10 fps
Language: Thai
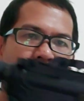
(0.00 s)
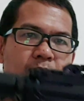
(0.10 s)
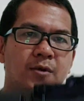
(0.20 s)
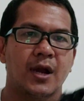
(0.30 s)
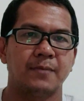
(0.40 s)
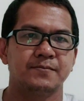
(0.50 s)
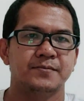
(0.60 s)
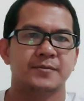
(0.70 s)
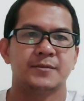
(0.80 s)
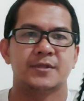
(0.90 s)
ขอบคุณครับ
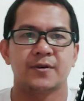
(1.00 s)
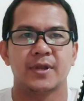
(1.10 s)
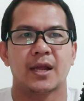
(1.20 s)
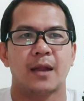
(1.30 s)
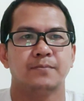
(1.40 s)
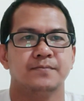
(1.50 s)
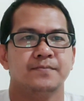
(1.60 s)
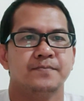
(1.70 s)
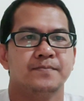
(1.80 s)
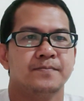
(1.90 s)
สวัสดีครับ